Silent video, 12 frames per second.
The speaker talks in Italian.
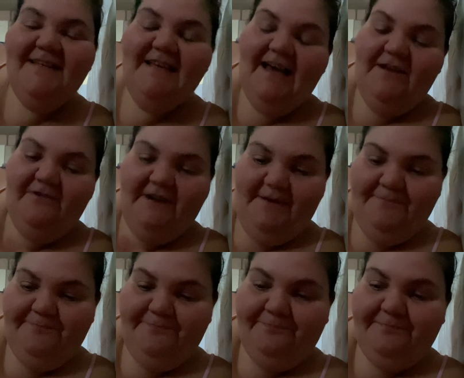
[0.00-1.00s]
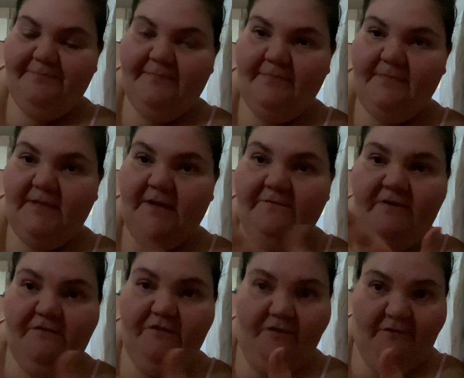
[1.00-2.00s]
Allora, vi
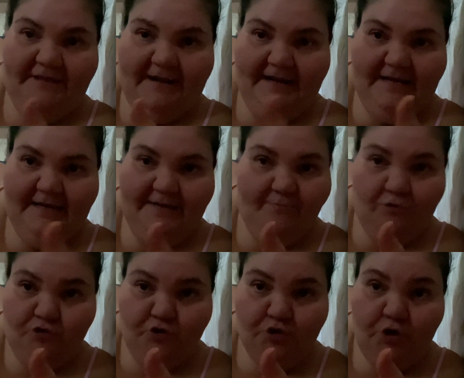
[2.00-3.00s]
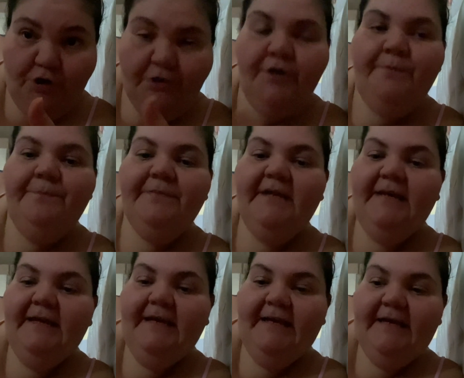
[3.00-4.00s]
volevo dare il buongiorno
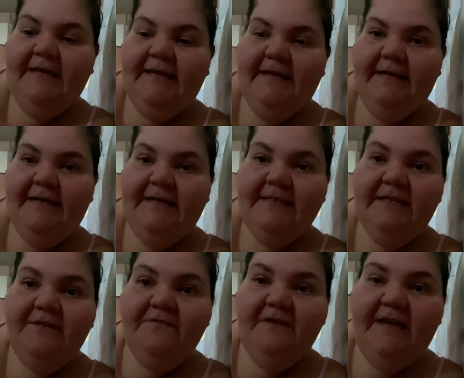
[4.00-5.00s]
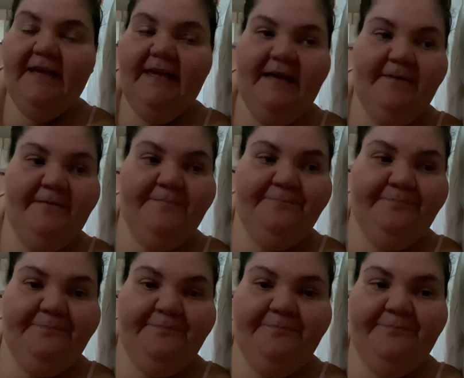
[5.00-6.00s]
e dirvi che
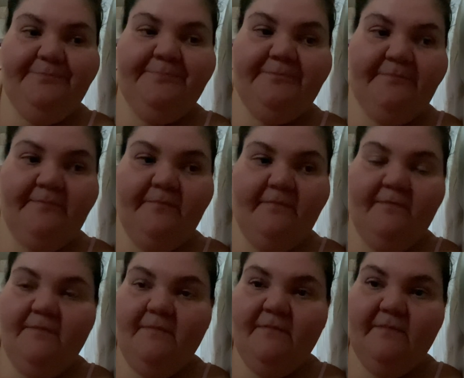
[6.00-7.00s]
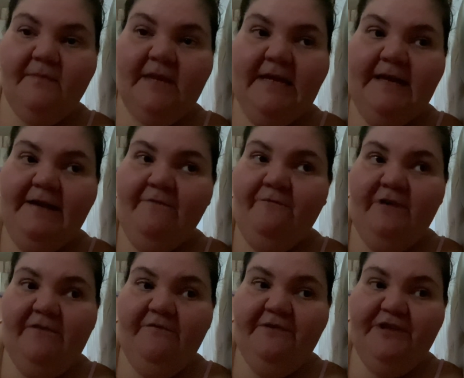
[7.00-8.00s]
um,
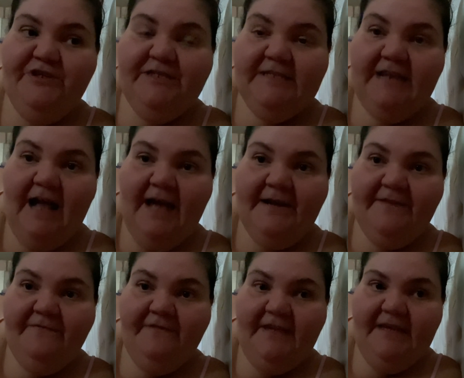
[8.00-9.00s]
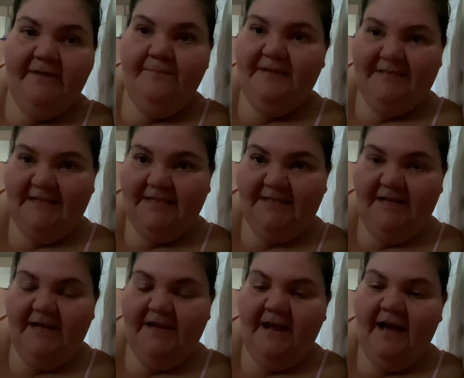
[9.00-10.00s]
volevo registrarvi per
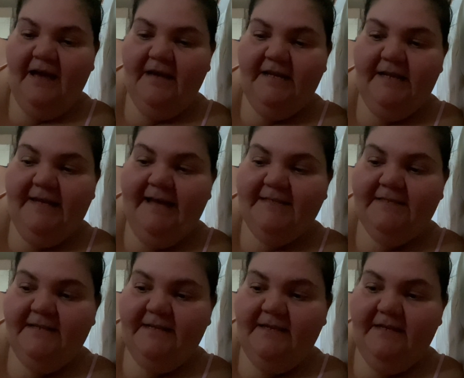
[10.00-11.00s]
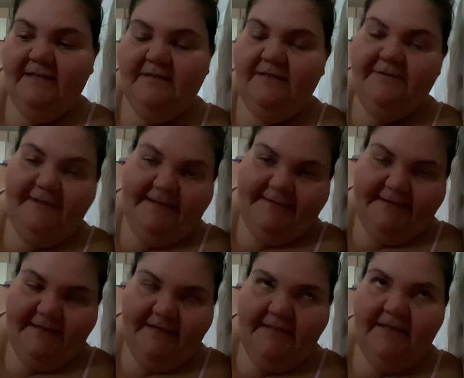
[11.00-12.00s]
stasera il Get Ready, sì, il Get
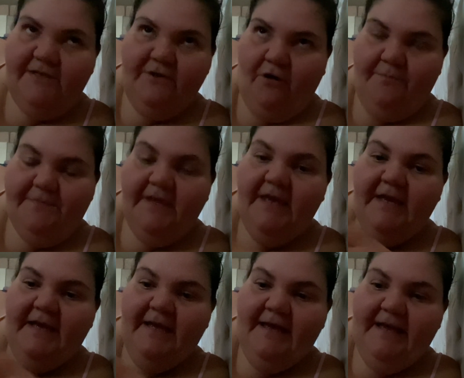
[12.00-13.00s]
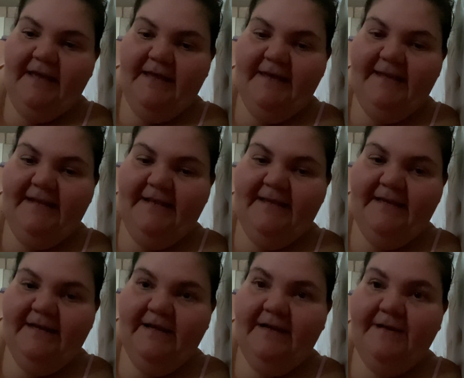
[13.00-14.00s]
Ready, no, eh, il
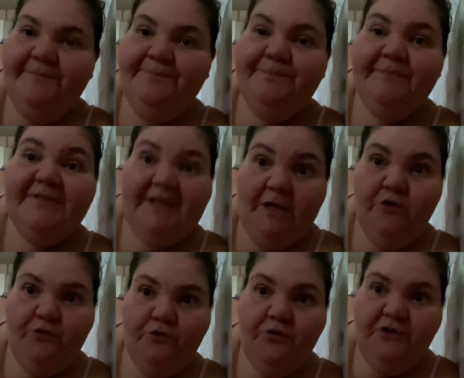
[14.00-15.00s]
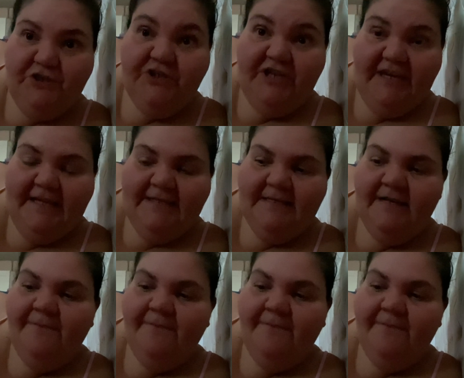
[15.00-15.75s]
um, mm, Try All Sheen,